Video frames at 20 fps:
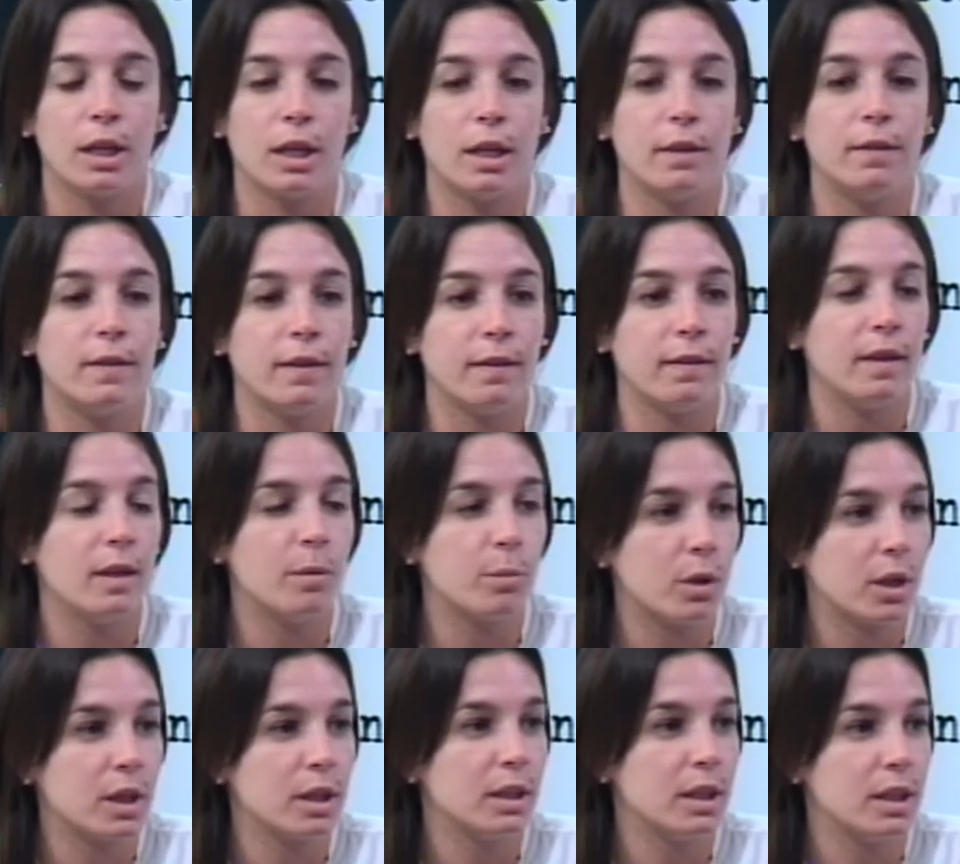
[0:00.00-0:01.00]
que
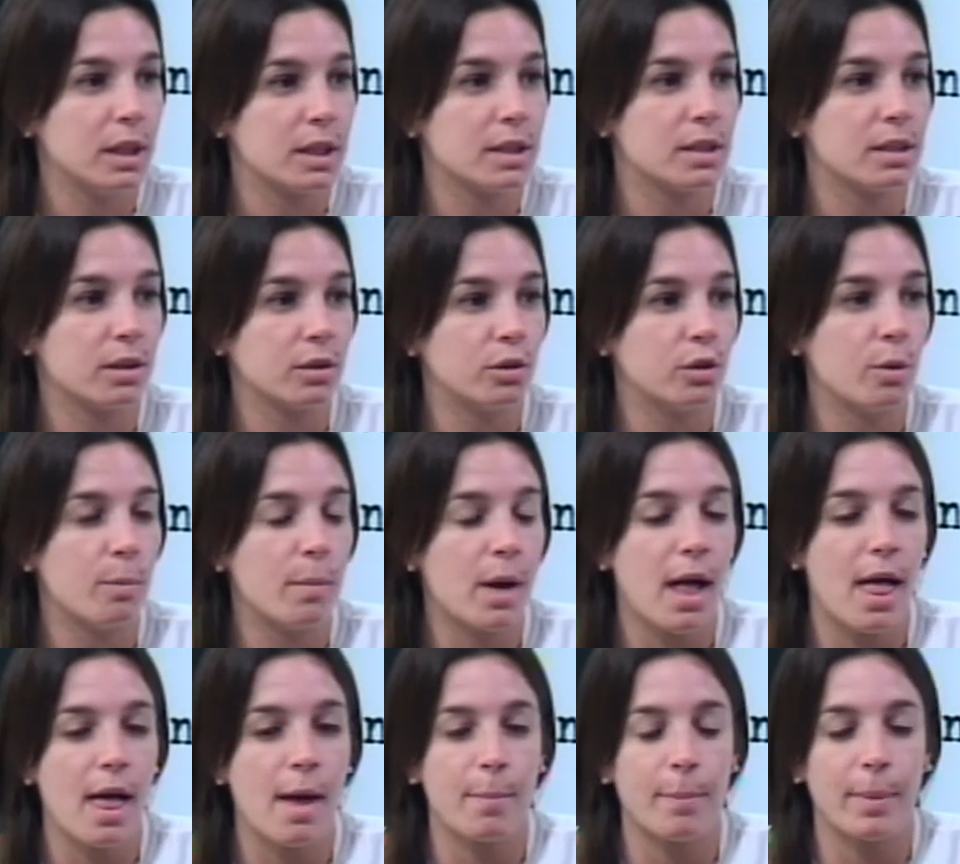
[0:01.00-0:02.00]
entendemos que tiene que ser
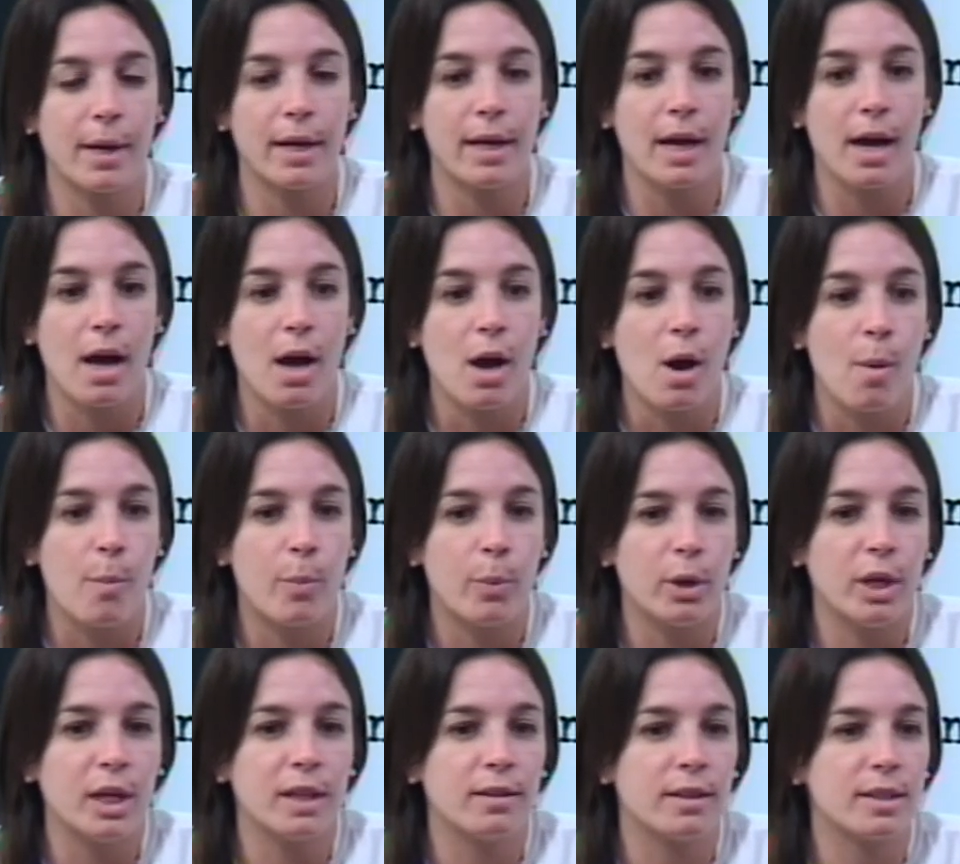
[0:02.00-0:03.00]
tomada para
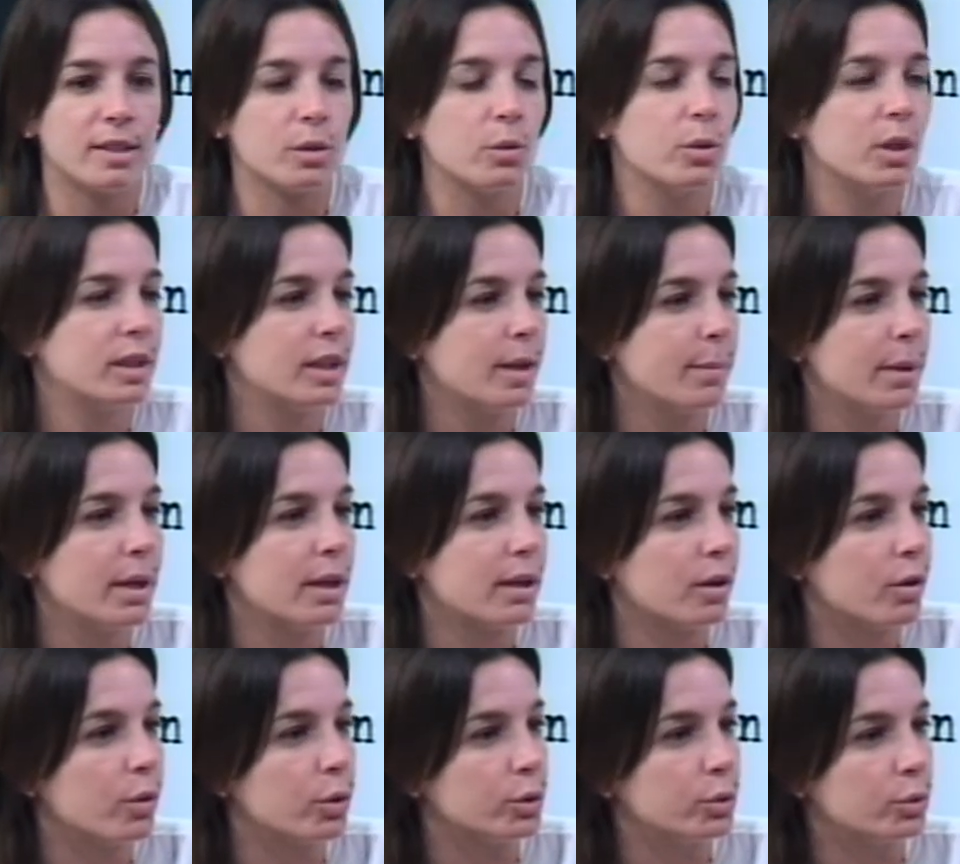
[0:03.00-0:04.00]
poder atravesar una etapa de
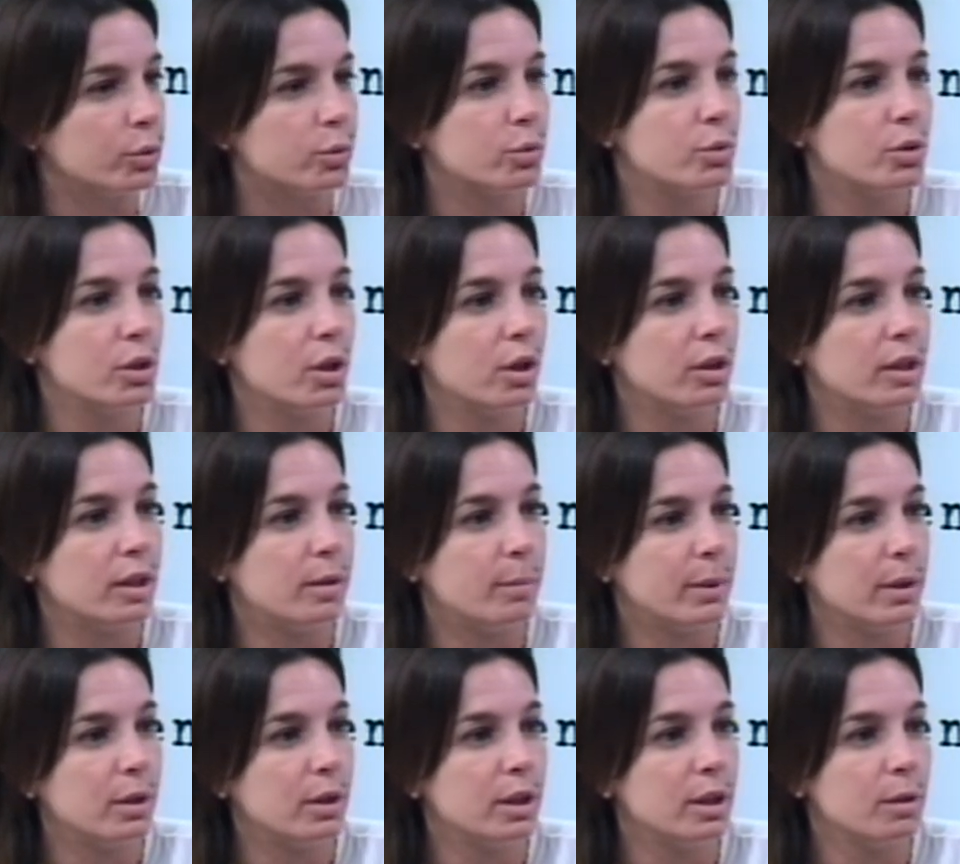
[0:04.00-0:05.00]
reconstrucción
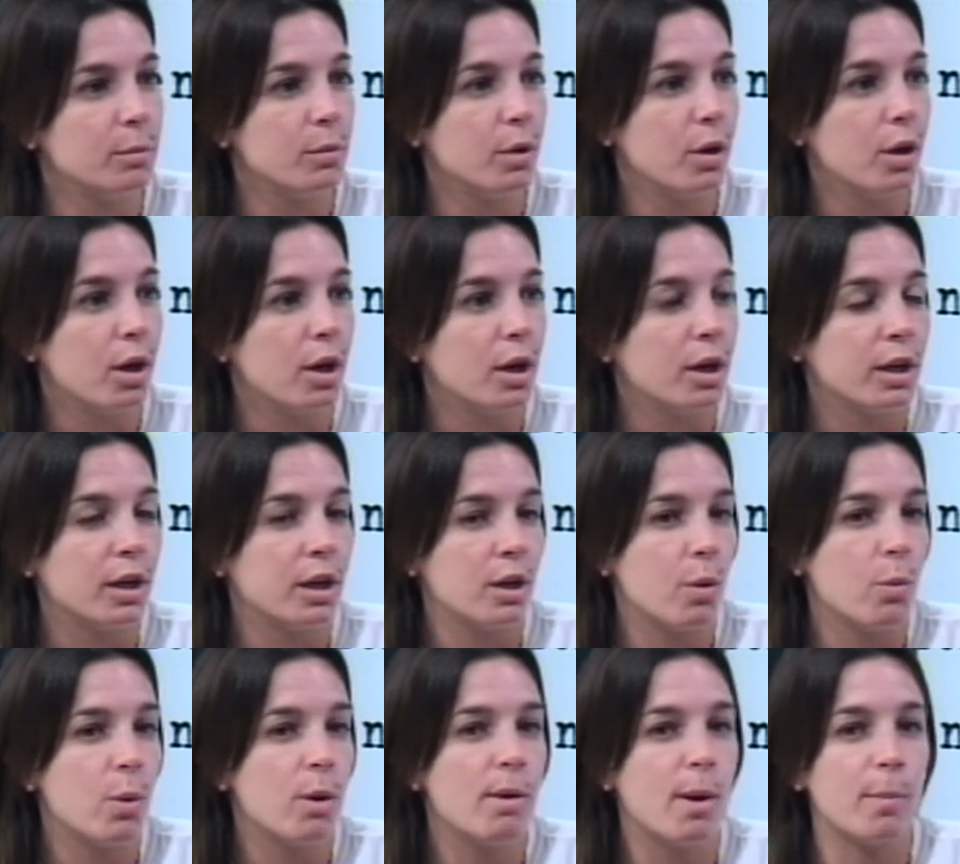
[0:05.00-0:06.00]
del peronismo que
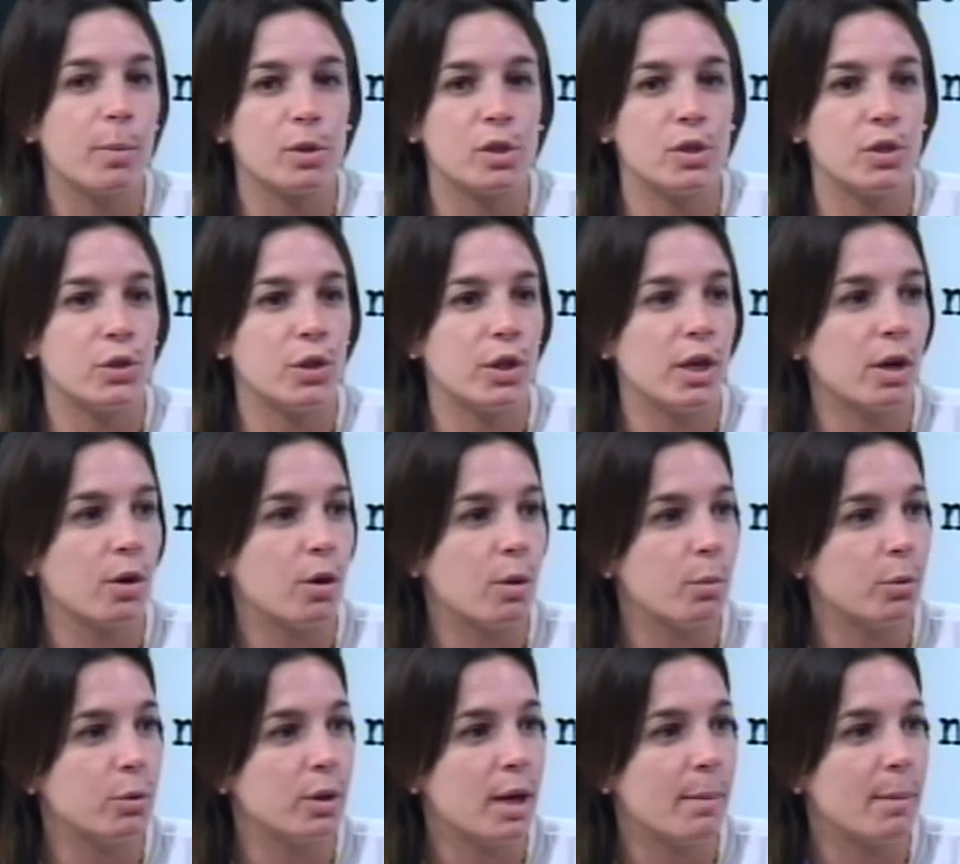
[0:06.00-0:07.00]
nos vuelva a posicionar
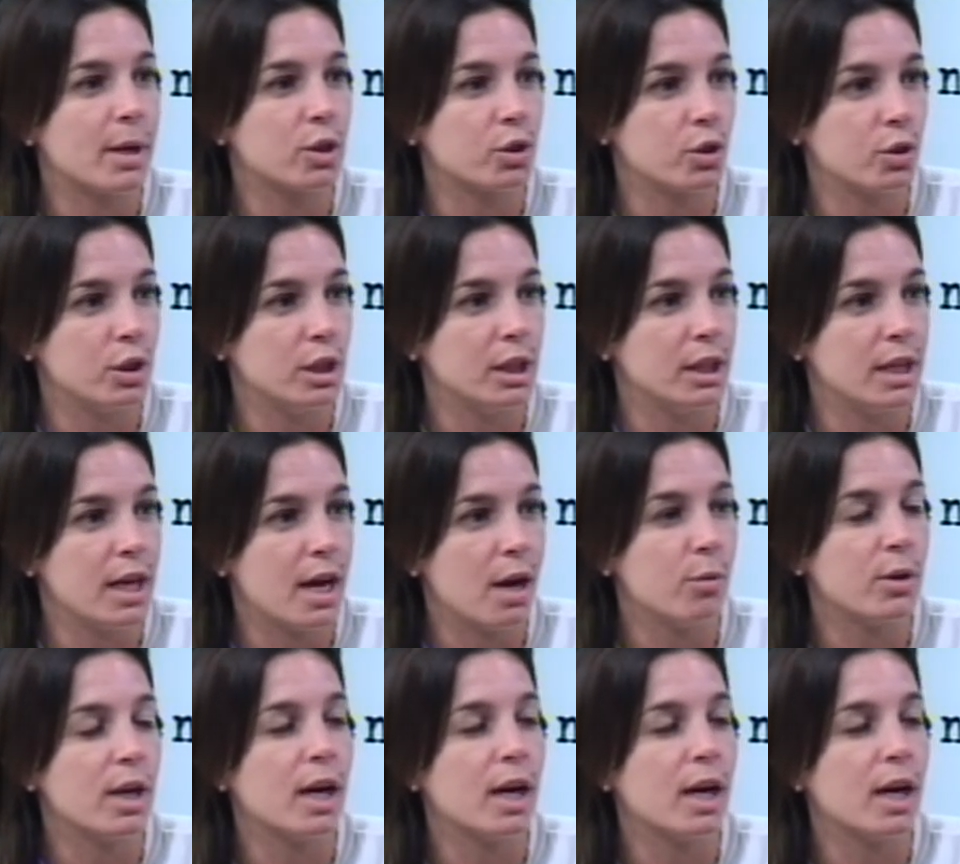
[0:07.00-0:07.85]
como una mayoría,